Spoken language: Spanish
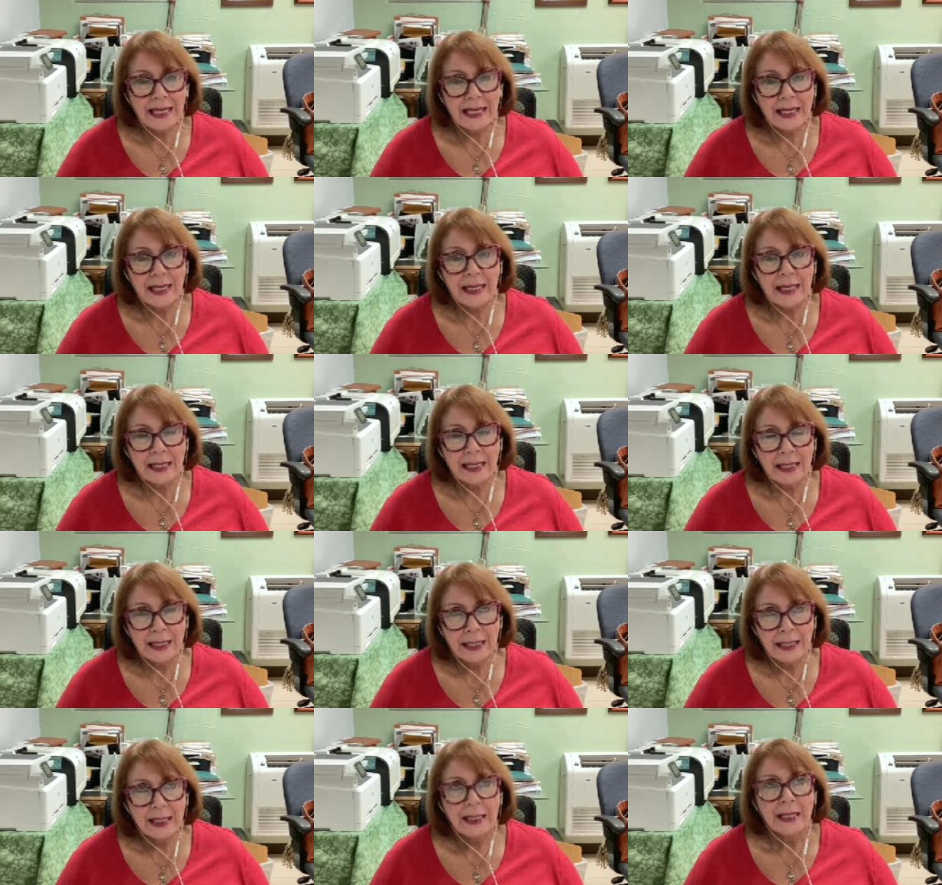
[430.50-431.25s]
Eh,
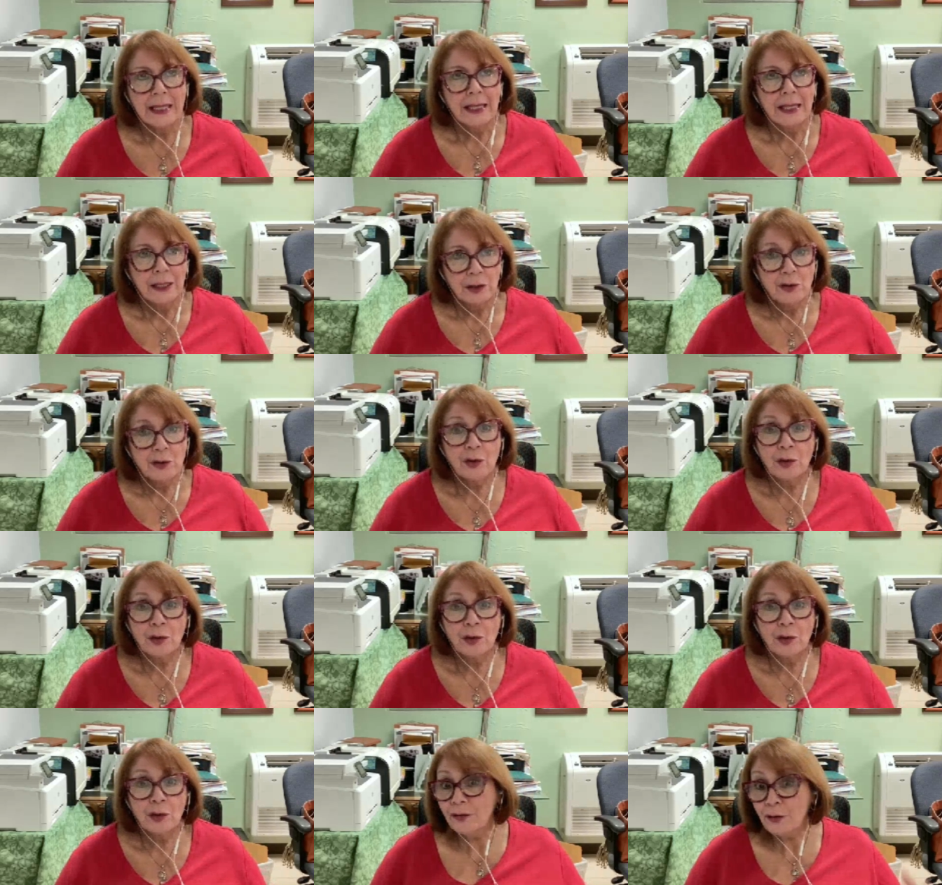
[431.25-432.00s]

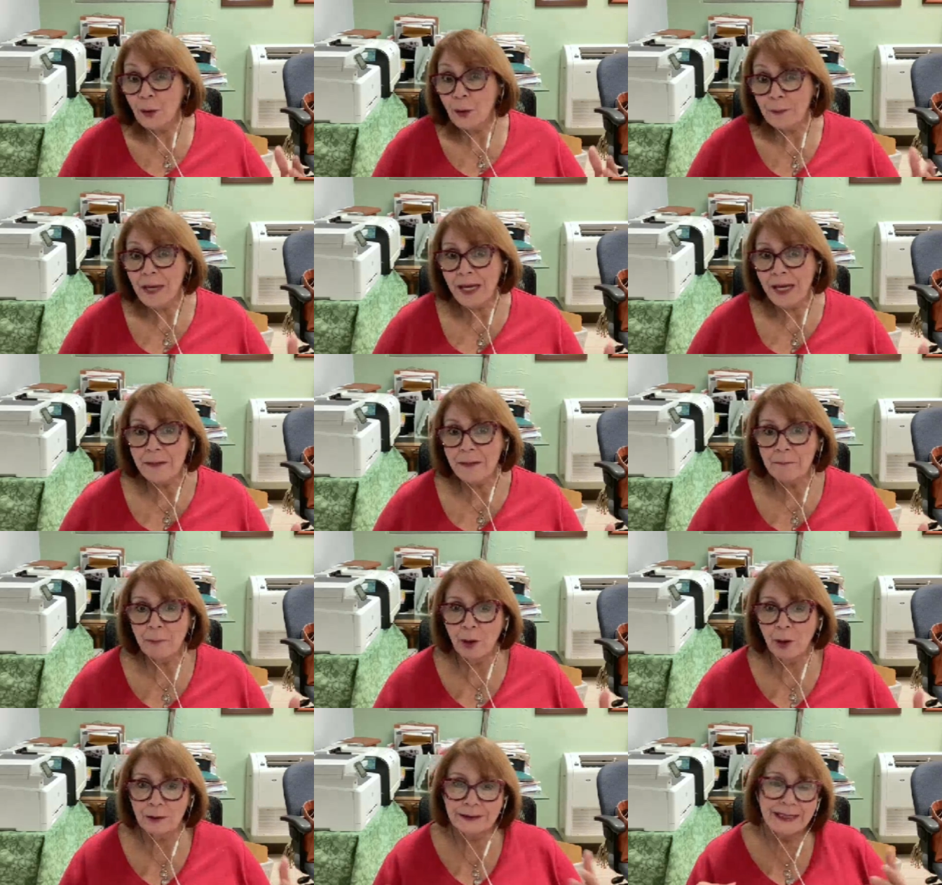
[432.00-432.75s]
yo creo que eso es
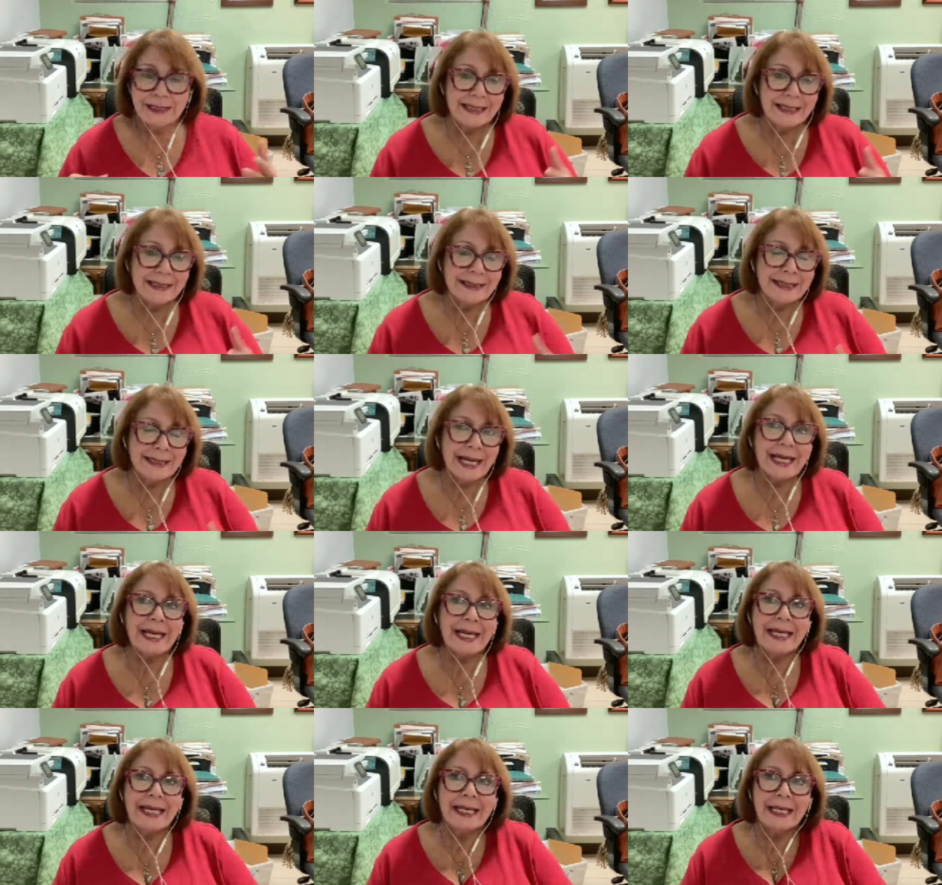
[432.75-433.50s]
bien
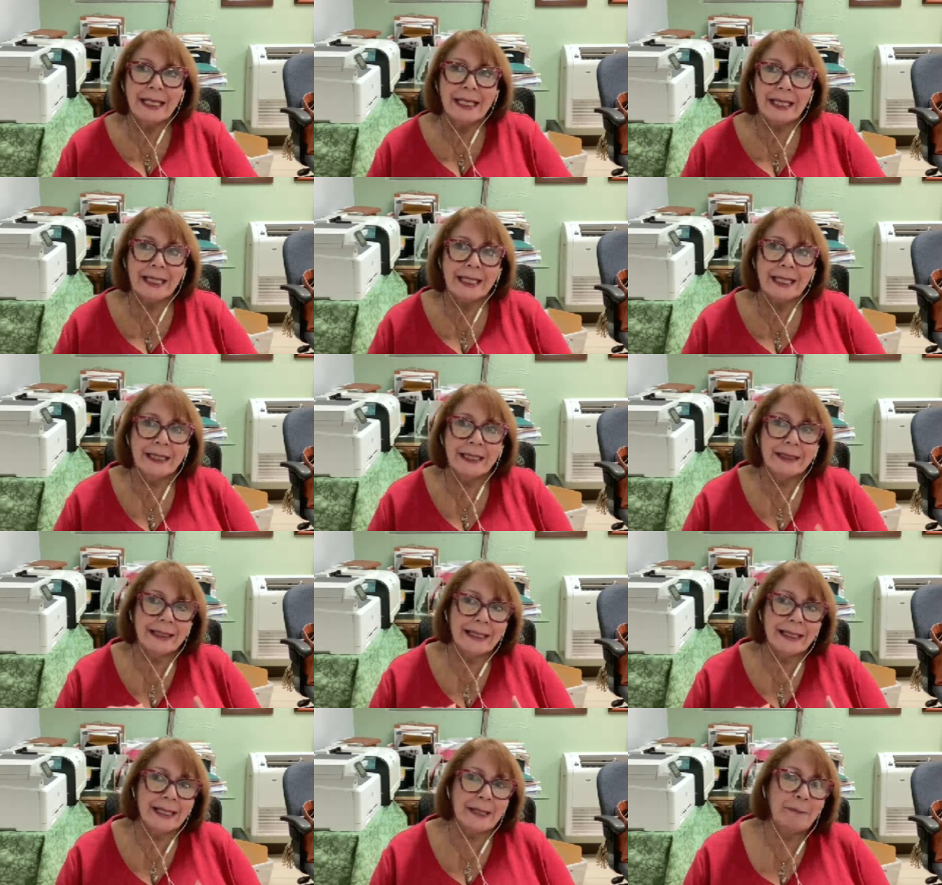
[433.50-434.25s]
importante
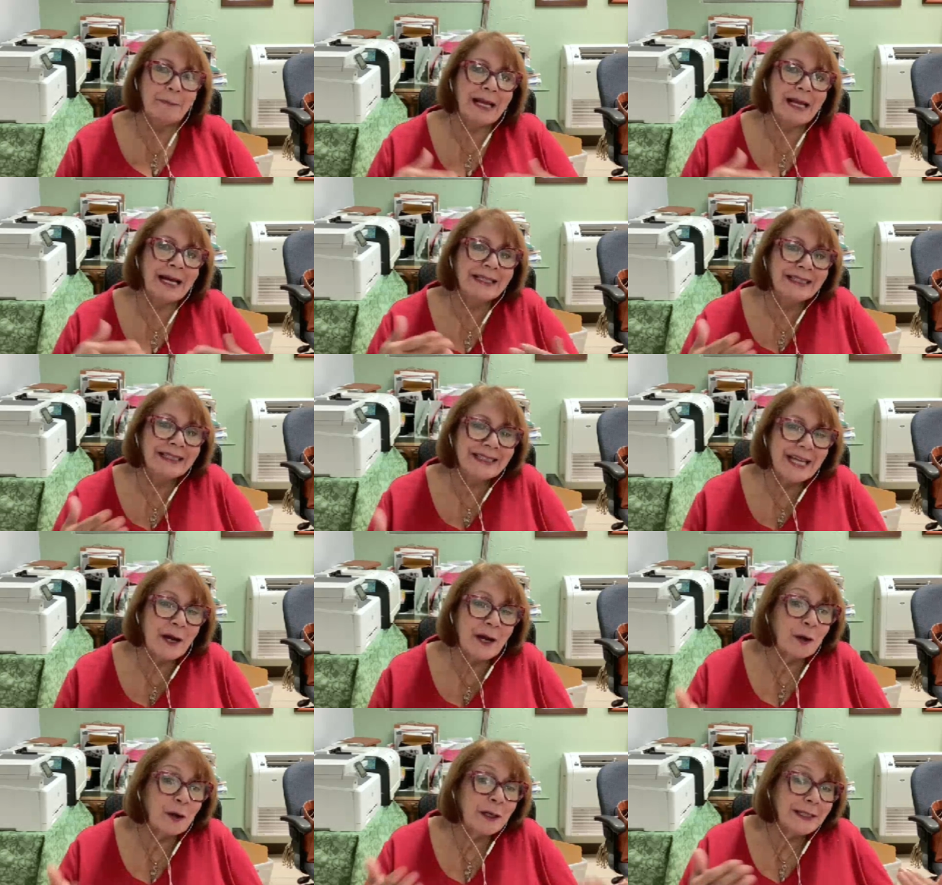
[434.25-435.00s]
y,
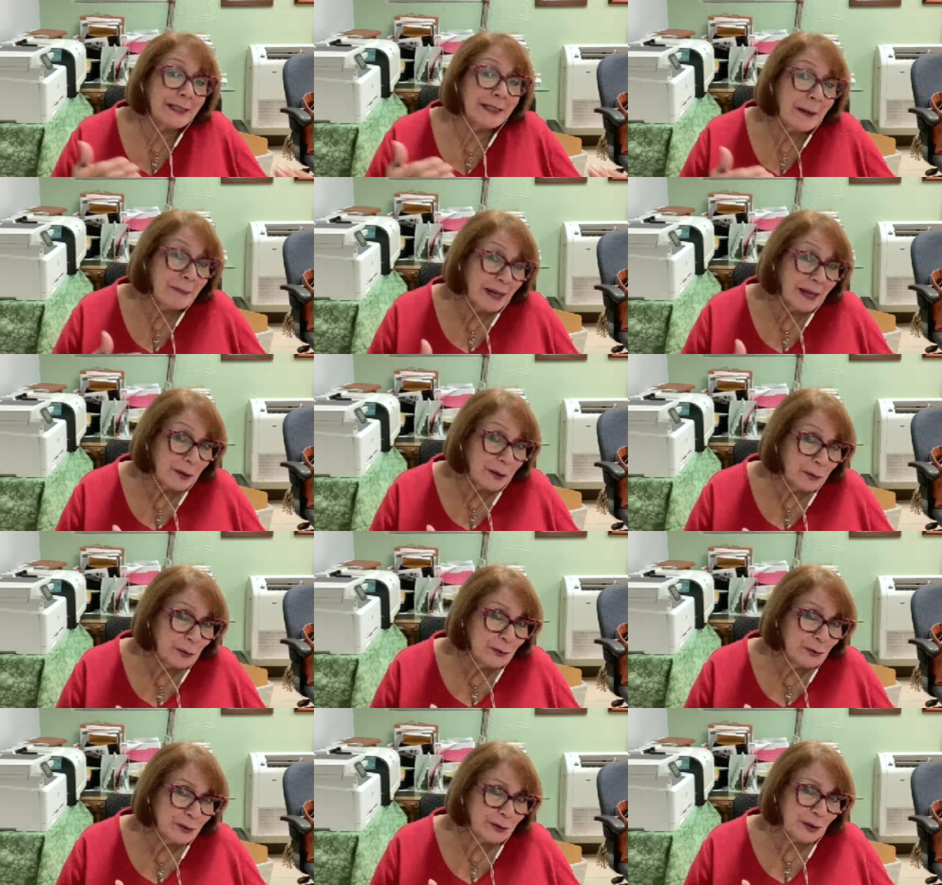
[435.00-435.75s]
planteo y te
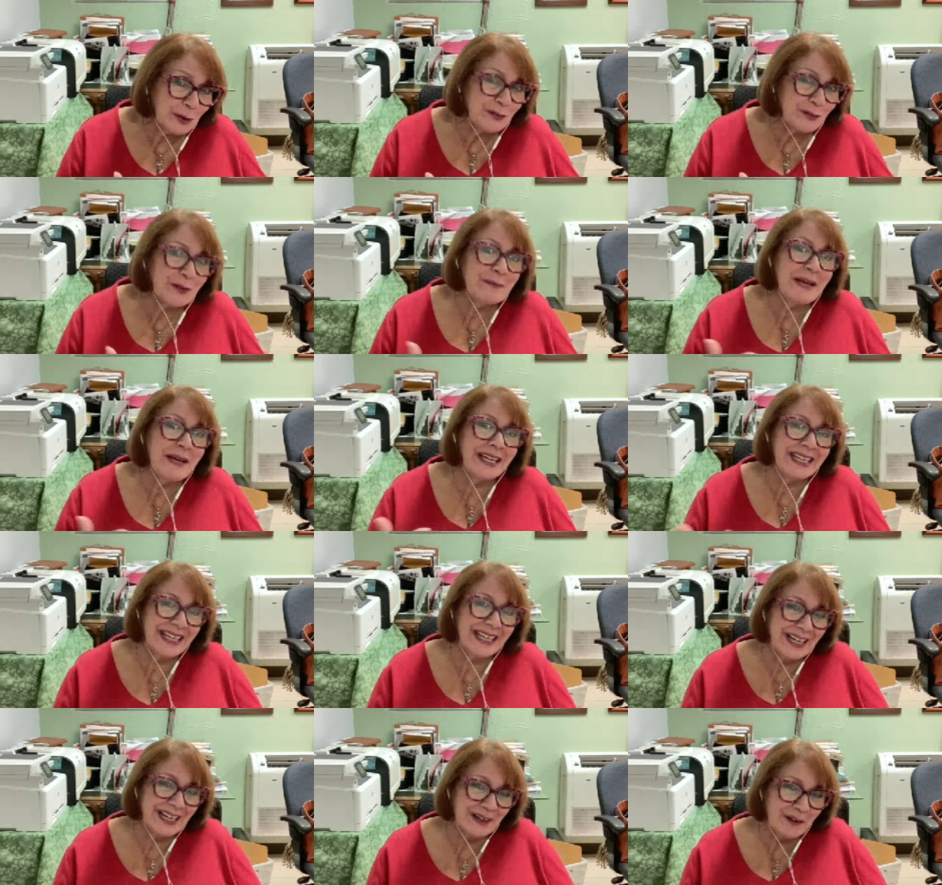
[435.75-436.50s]
pregunto si
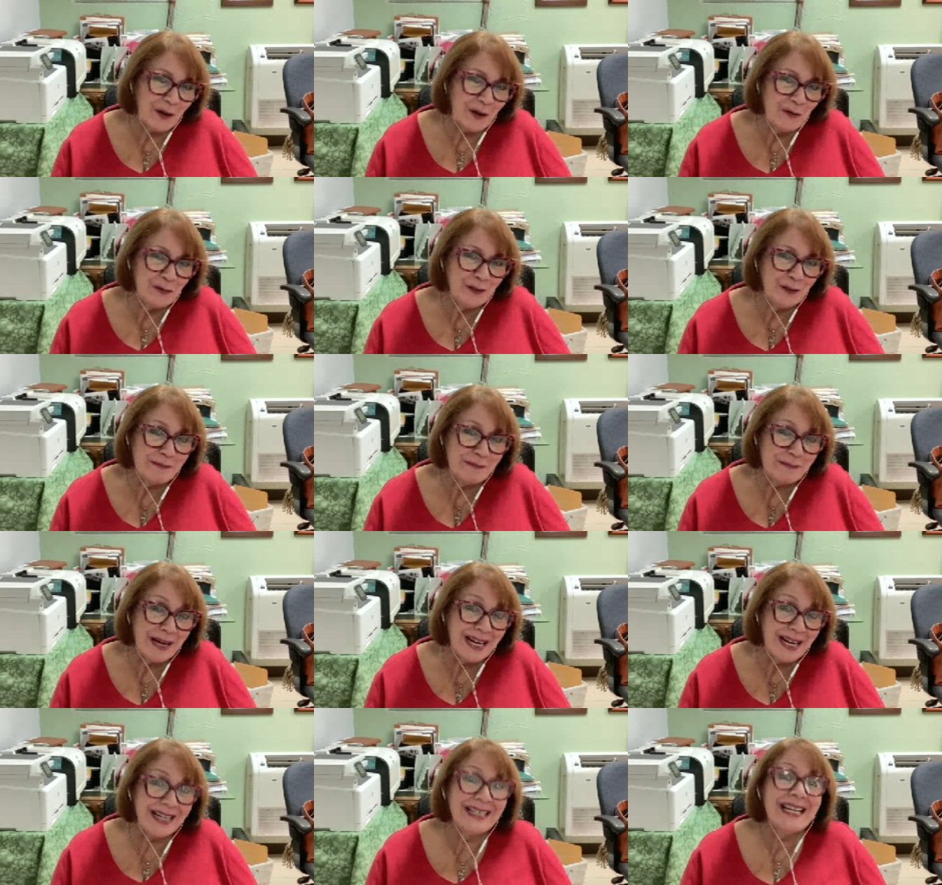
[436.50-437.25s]
me quieres
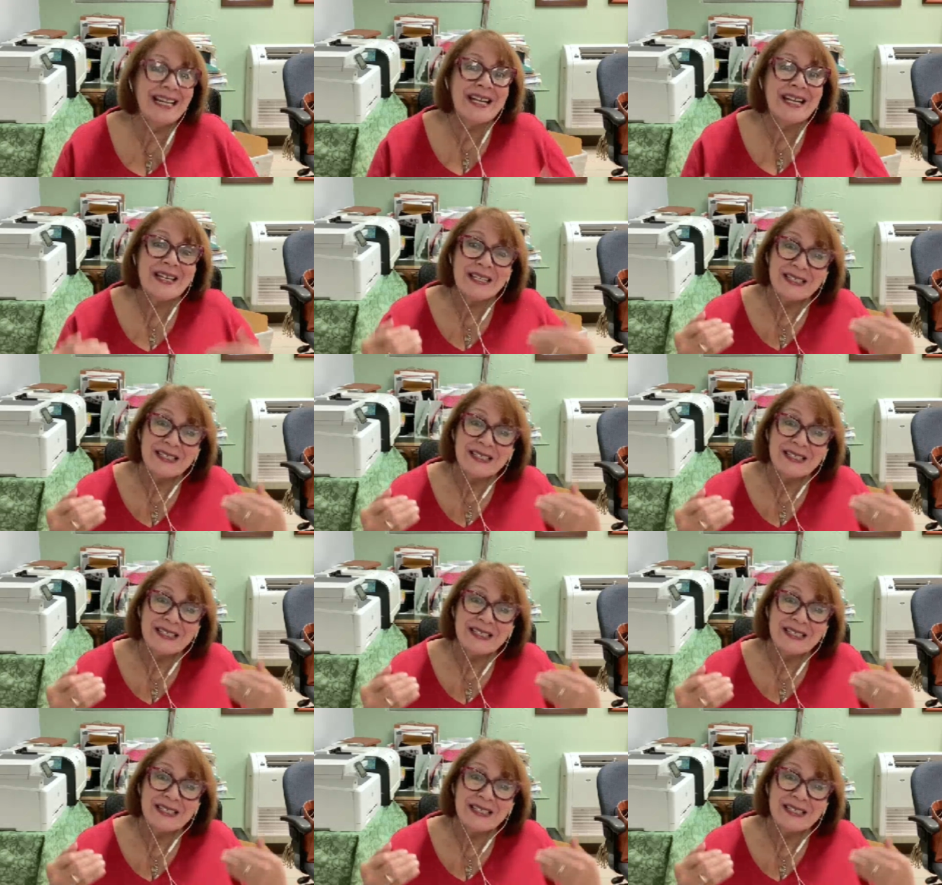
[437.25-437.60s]
confirmar